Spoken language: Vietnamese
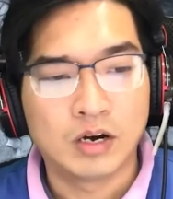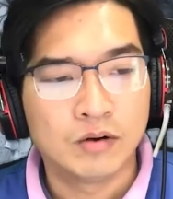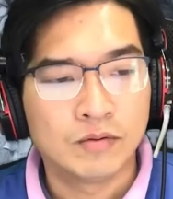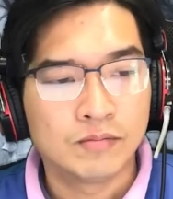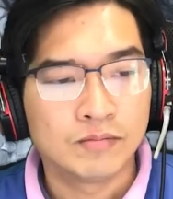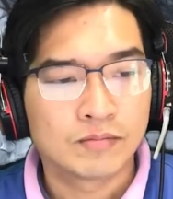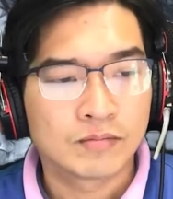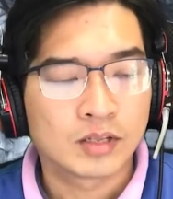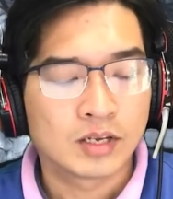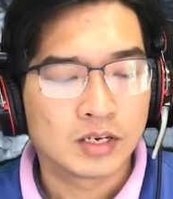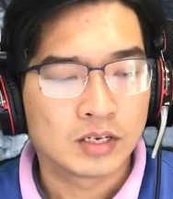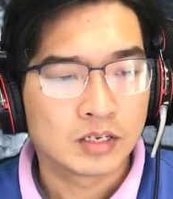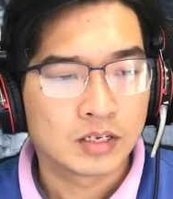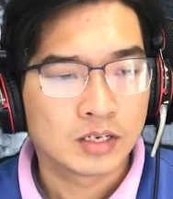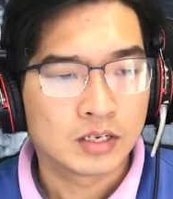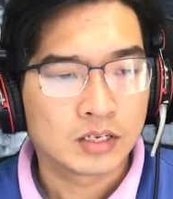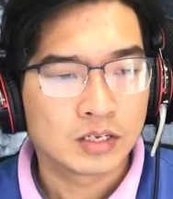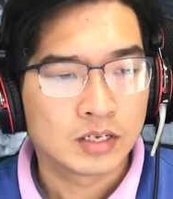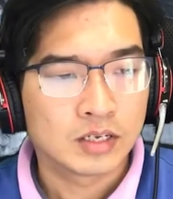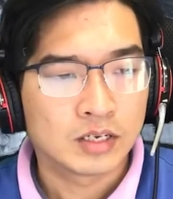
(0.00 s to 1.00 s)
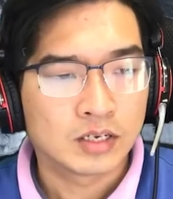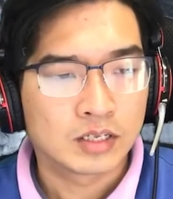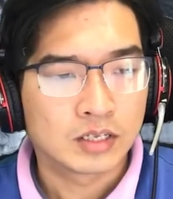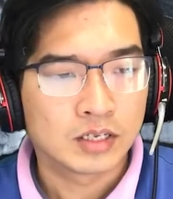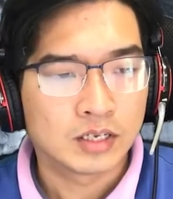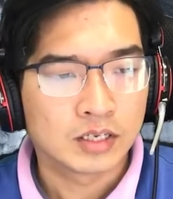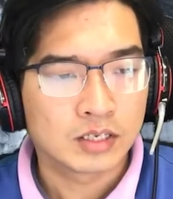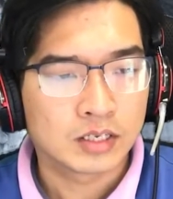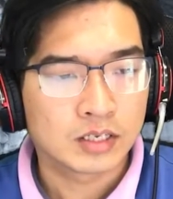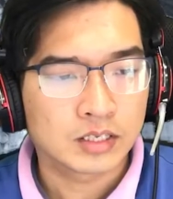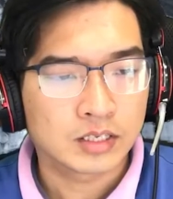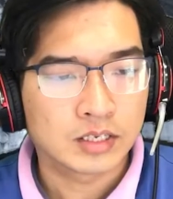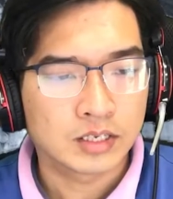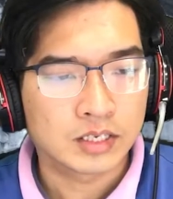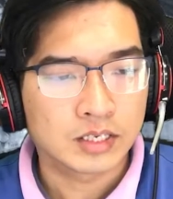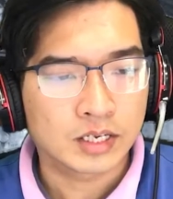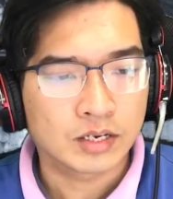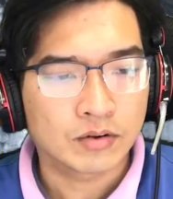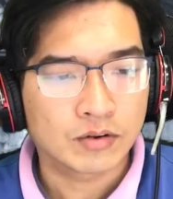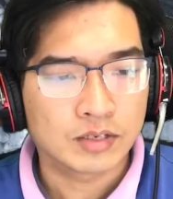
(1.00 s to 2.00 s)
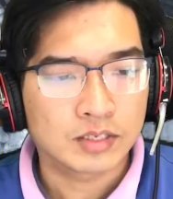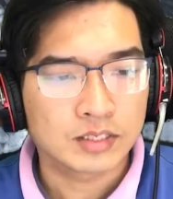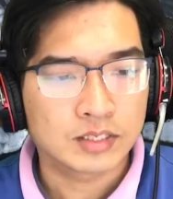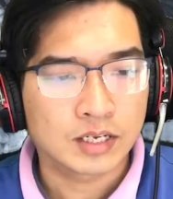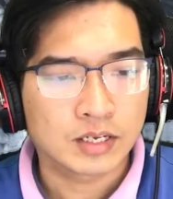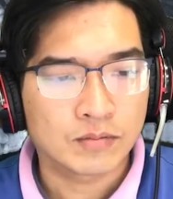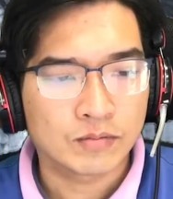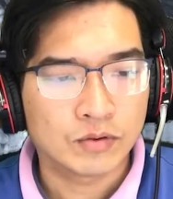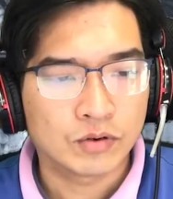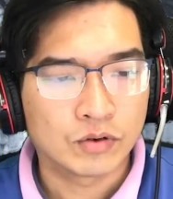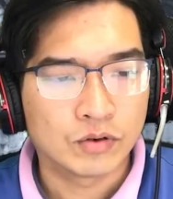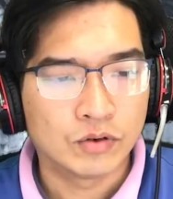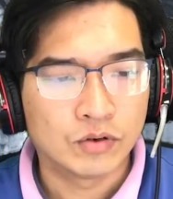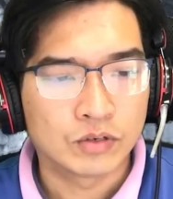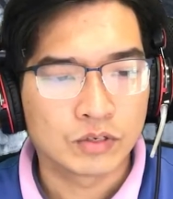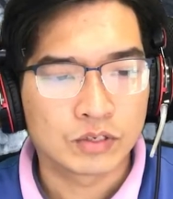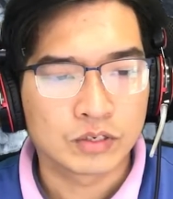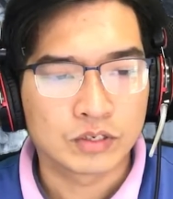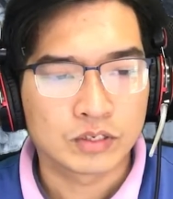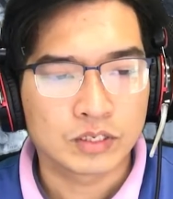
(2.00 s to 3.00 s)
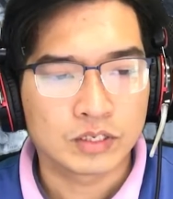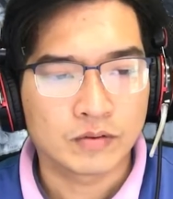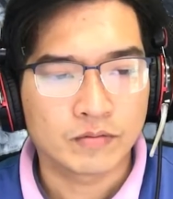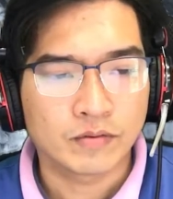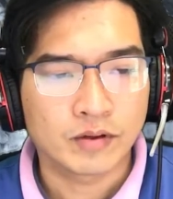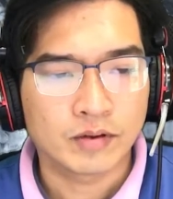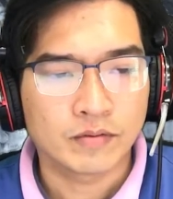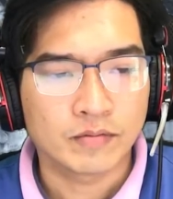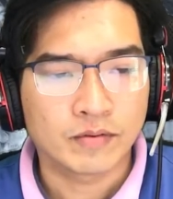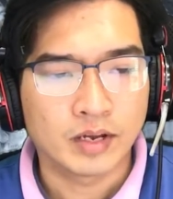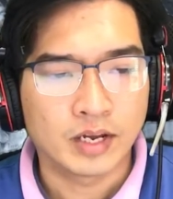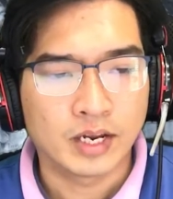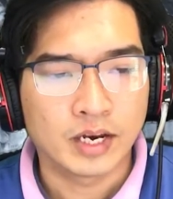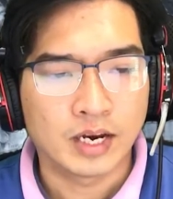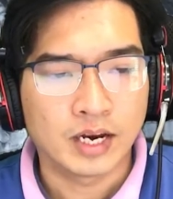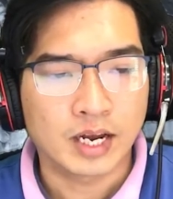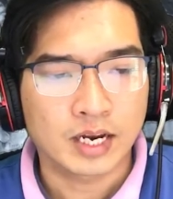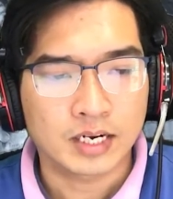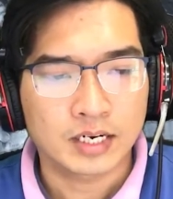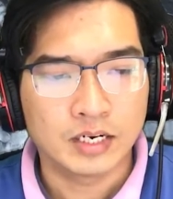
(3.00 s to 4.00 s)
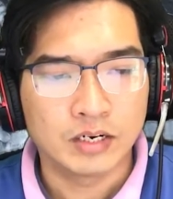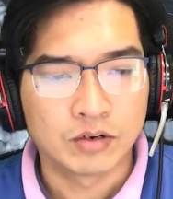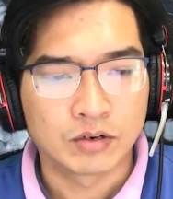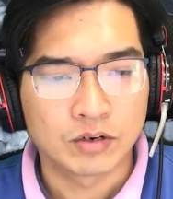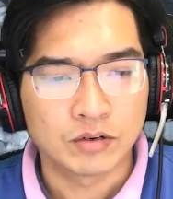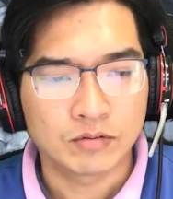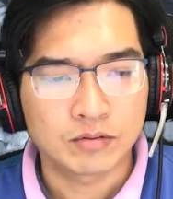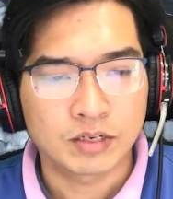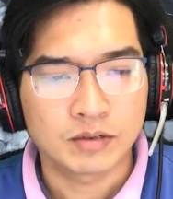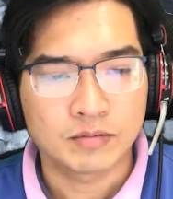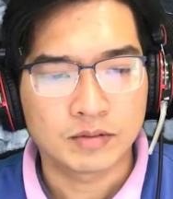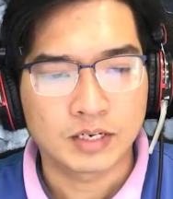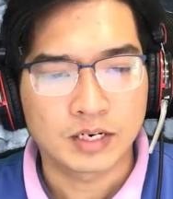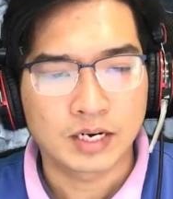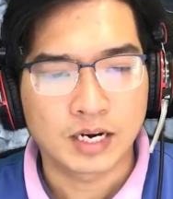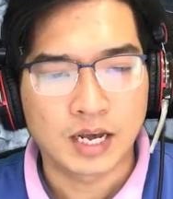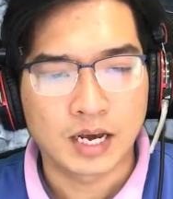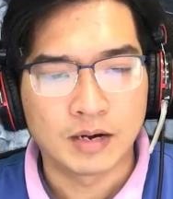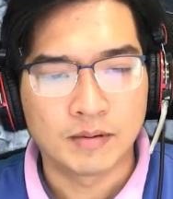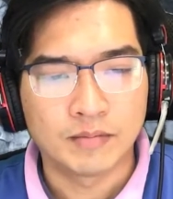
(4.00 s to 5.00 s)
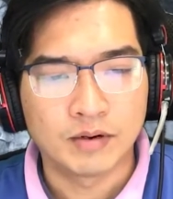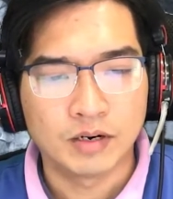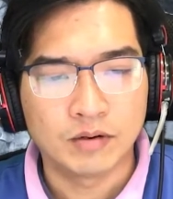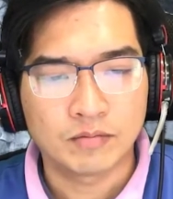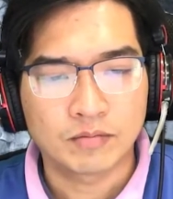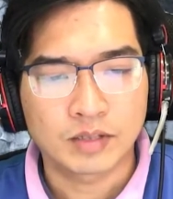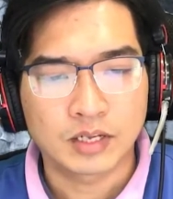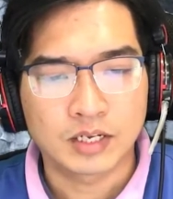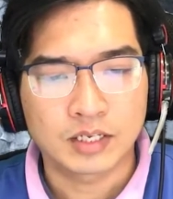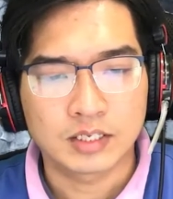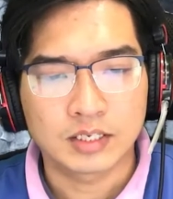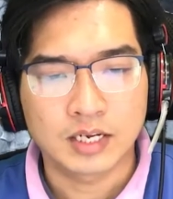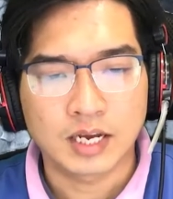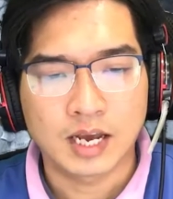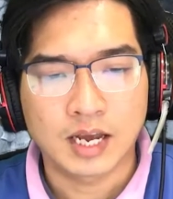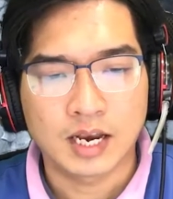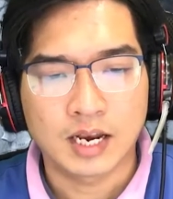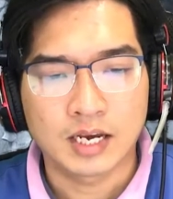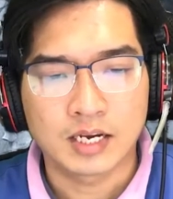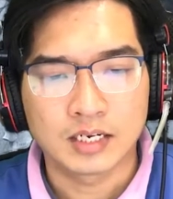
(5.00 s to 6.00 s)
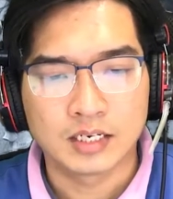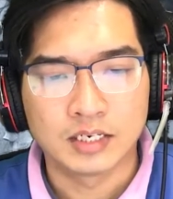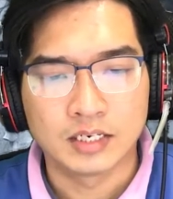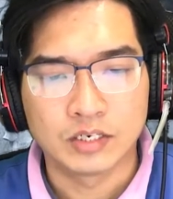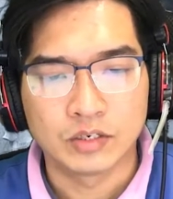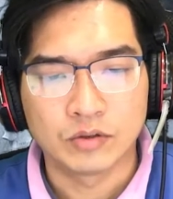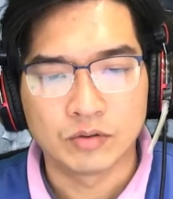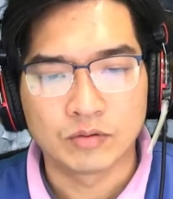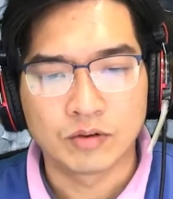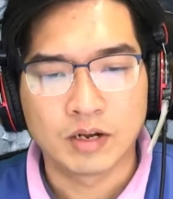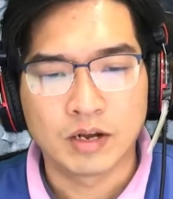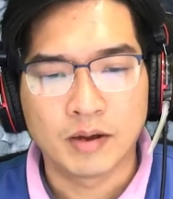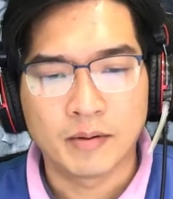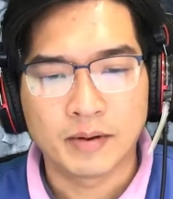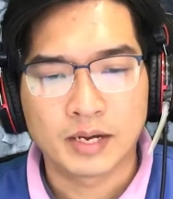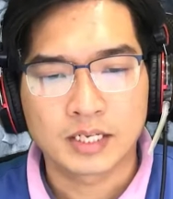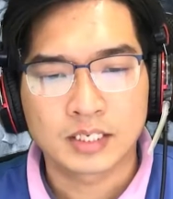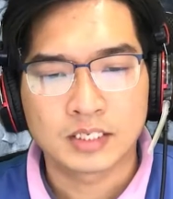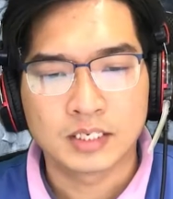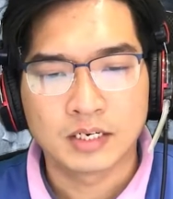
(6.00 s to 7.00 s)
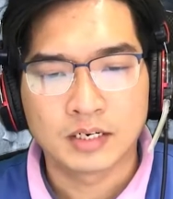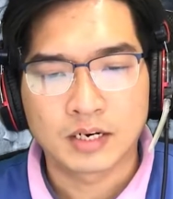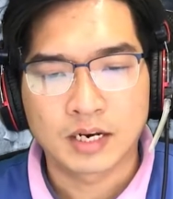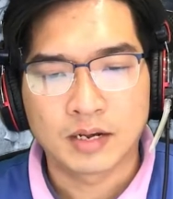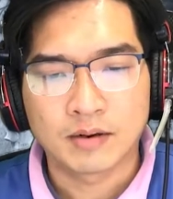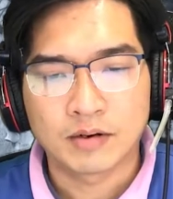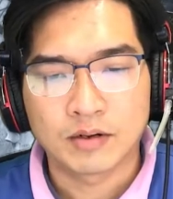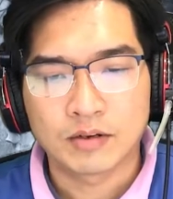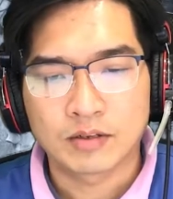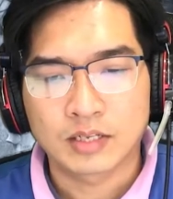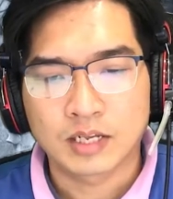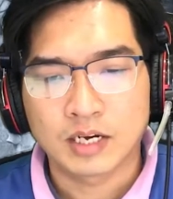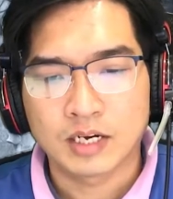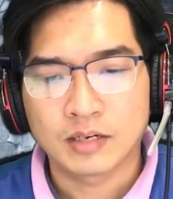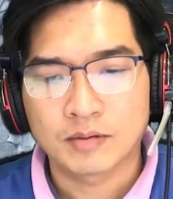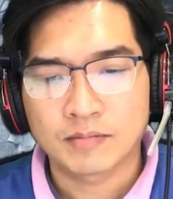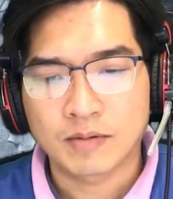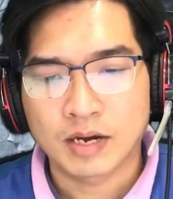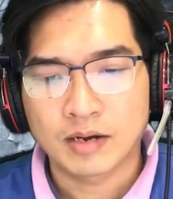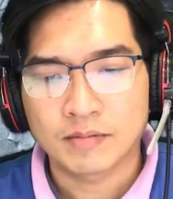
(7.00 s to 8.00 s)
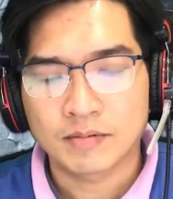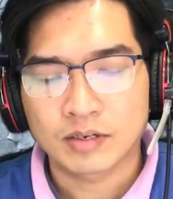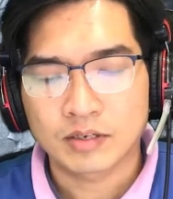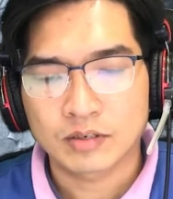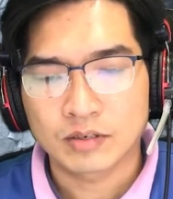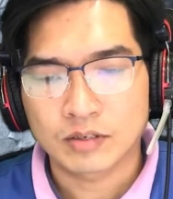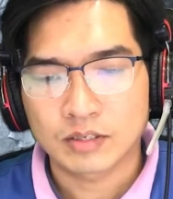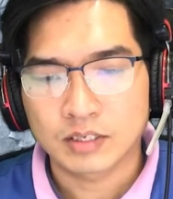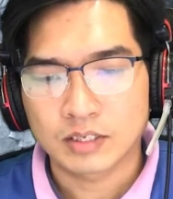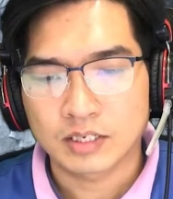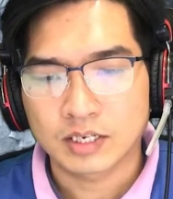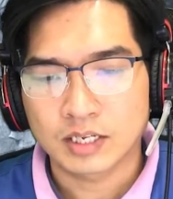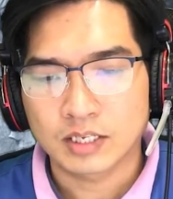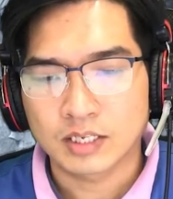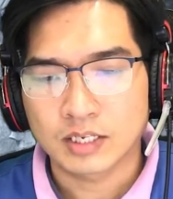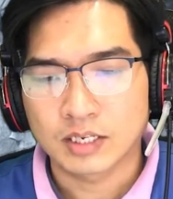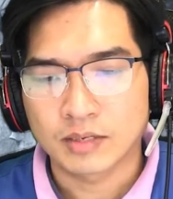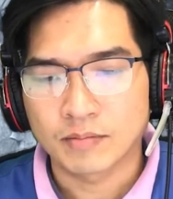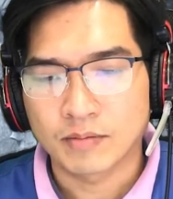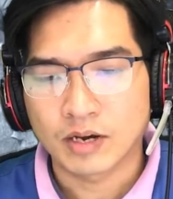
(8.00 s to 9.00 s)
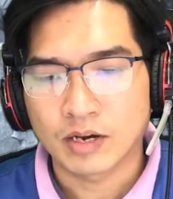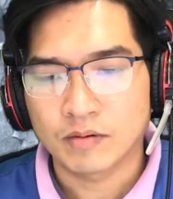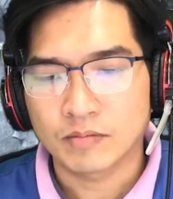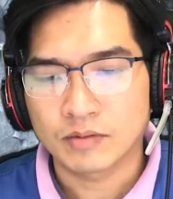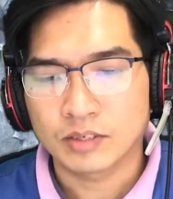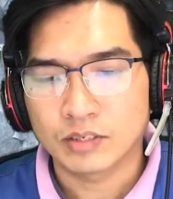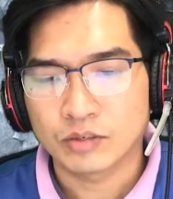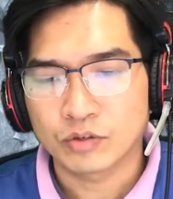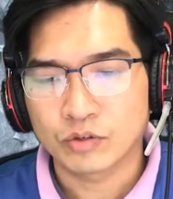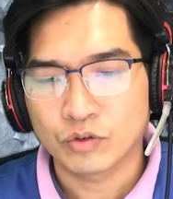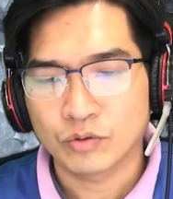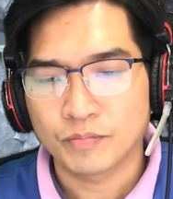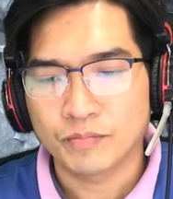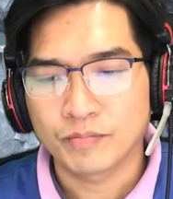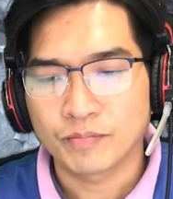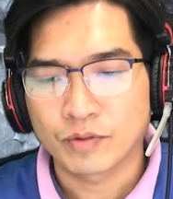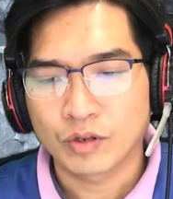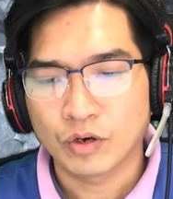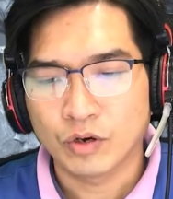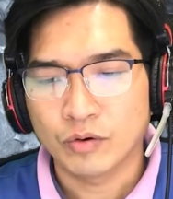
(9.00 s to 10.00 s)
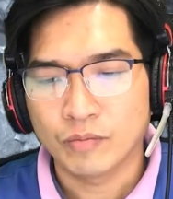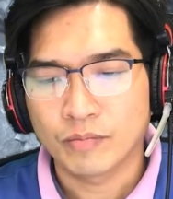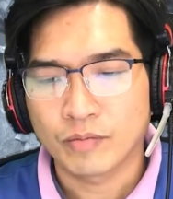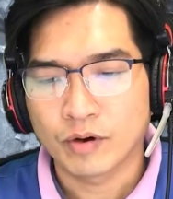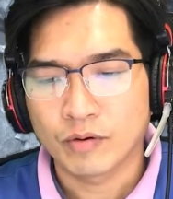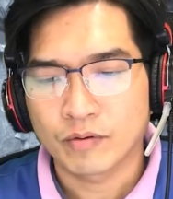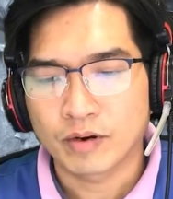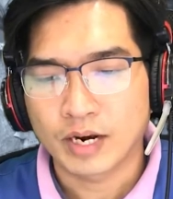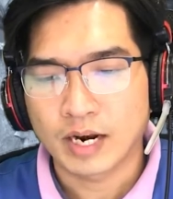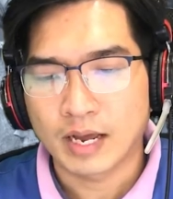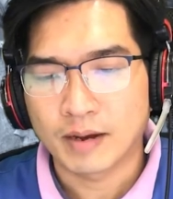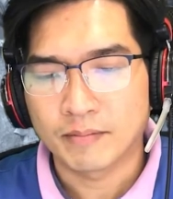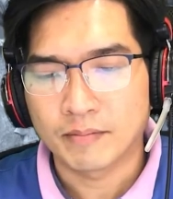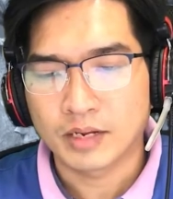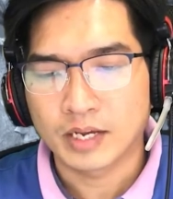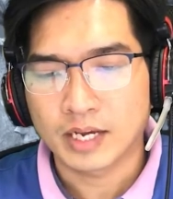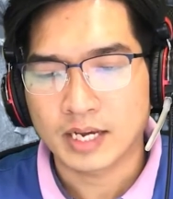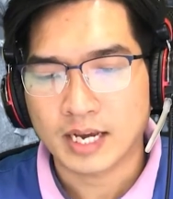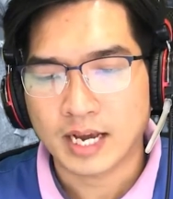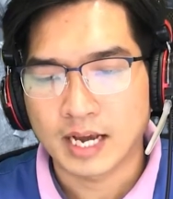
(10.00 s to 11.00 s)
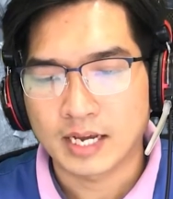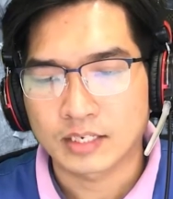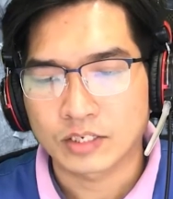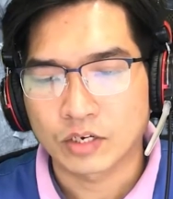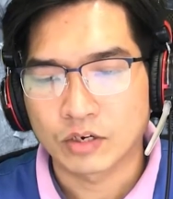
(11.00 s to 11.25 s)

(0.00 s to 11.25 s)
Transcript: Bảo ở đây đã lâu, vừa quen thuộc địa hình, vừa quen cách lái xe của dân bản cho nên không thích sợ. Chứ nếu là người từ nơi xa đến đây, có khi chưa kịp tới nơi đã trụy tim mà chết.